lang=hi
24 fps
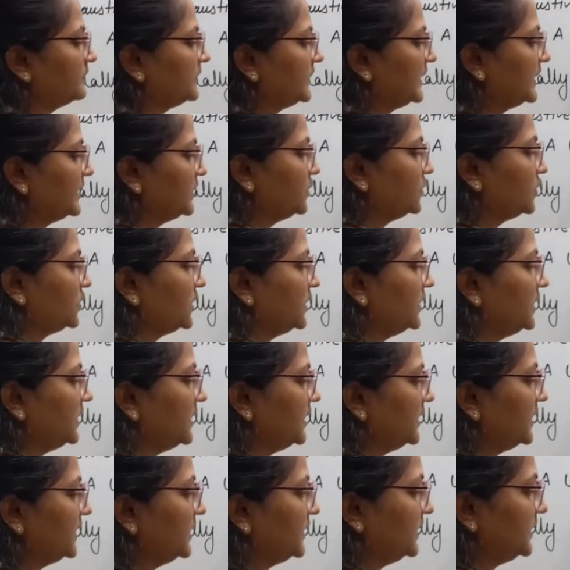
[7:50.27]
मान लो कि
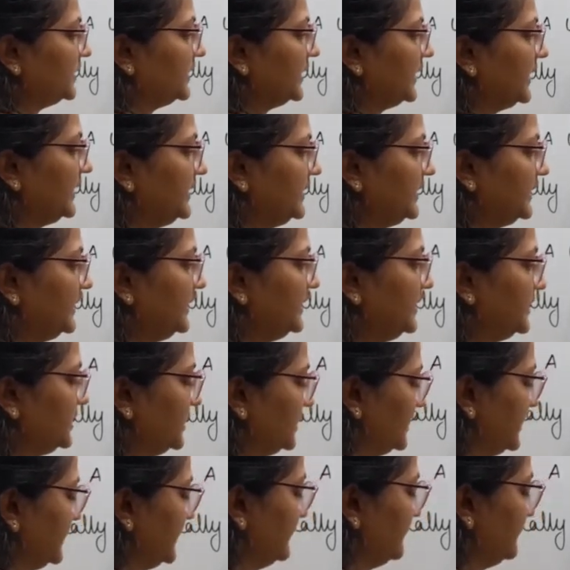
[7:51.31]
ये 19
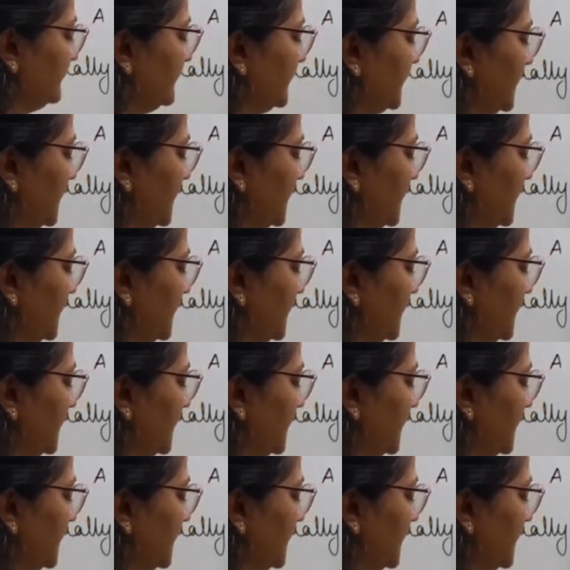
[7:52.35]
तक है